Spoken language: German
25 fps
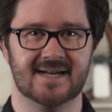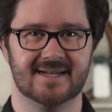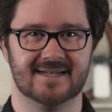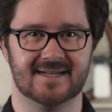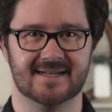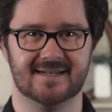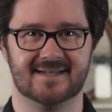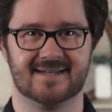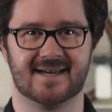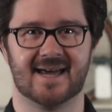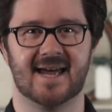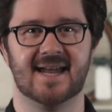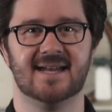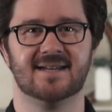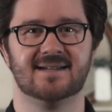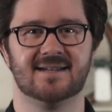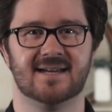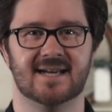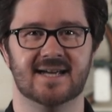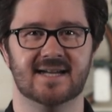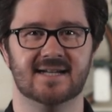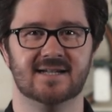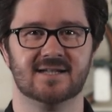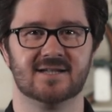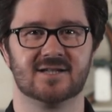den Trend
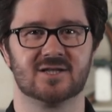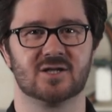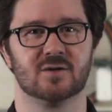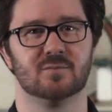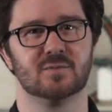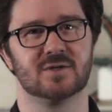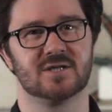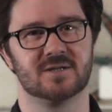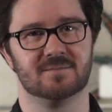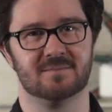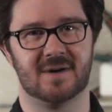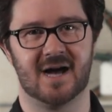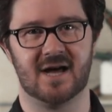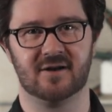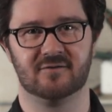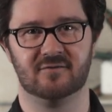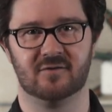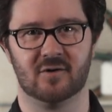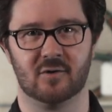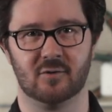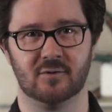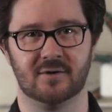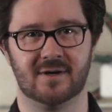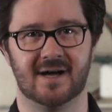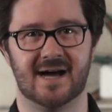hin zum
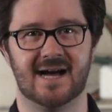Smartphone